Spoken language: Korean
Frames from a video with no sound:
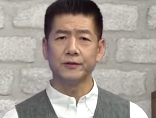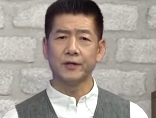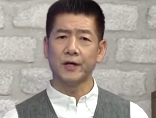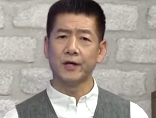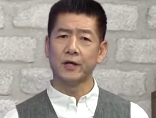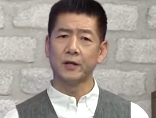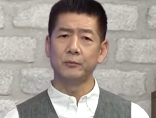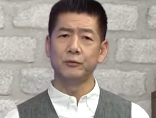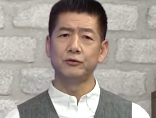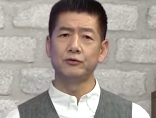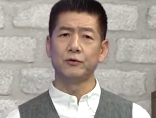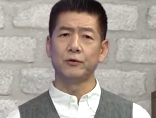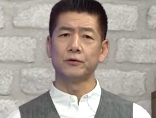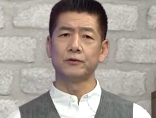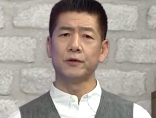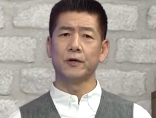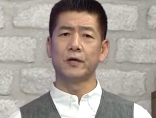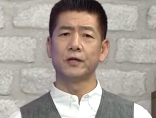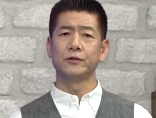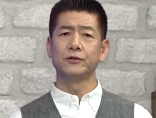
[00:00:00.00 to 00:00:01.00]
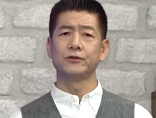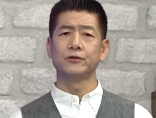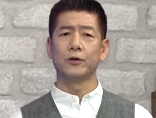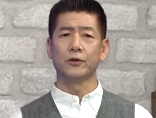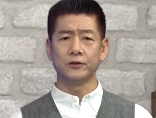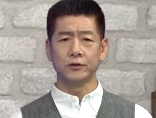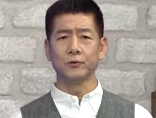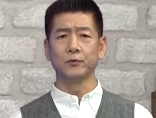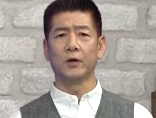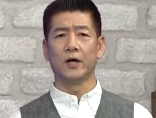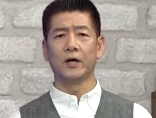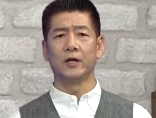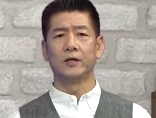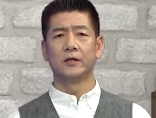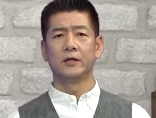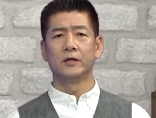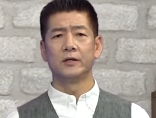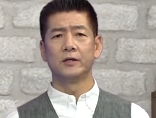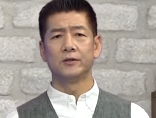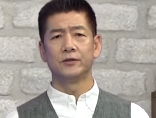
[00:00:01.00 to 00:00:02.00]
사람이 죽어서 가는 저승과
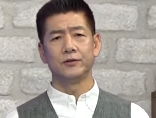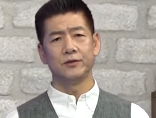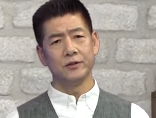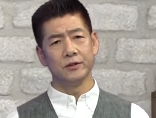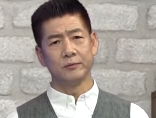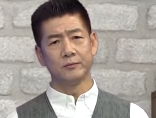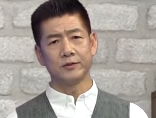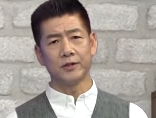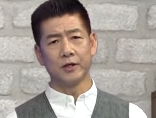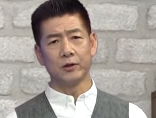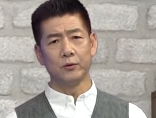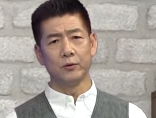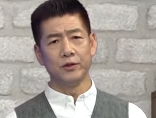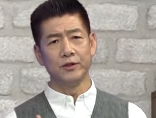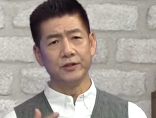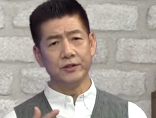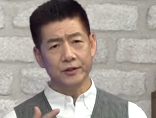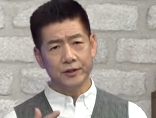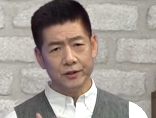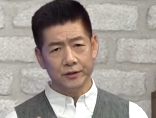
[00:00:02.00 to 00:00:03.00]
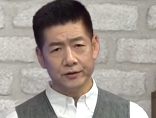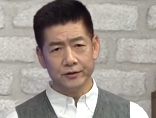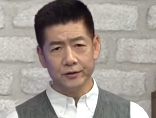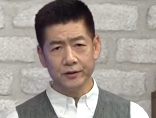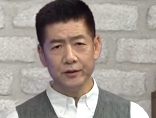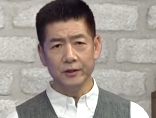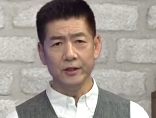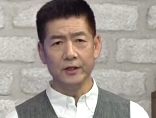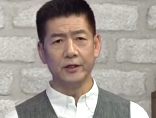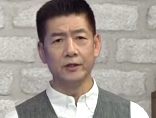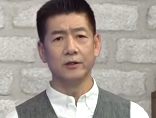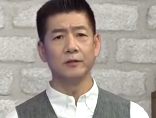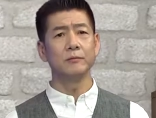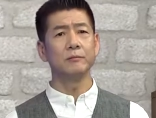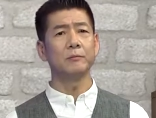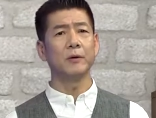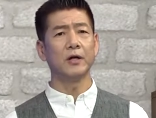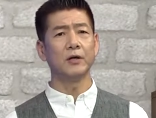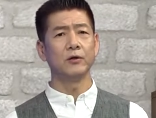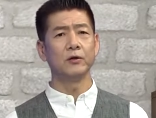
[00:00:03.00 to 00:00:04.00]
지금 살고 있는 이승을
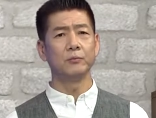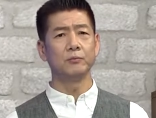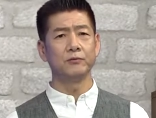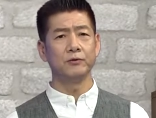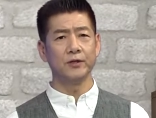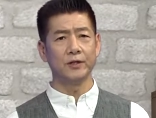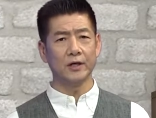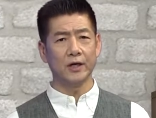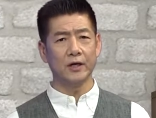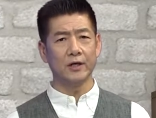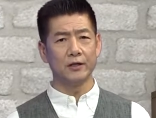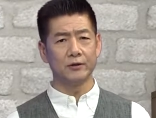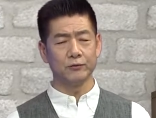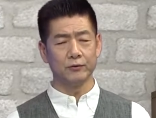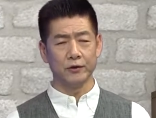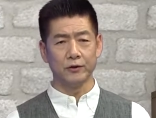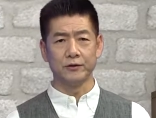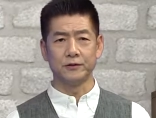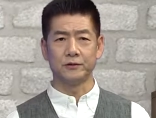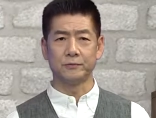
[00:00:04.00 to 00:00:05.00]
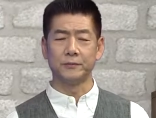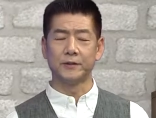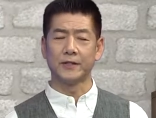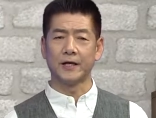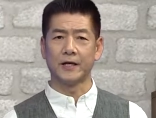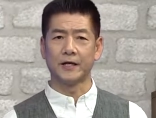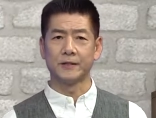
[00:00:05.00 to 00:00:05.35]
이루는 말로 풀이가 되어 있습니다.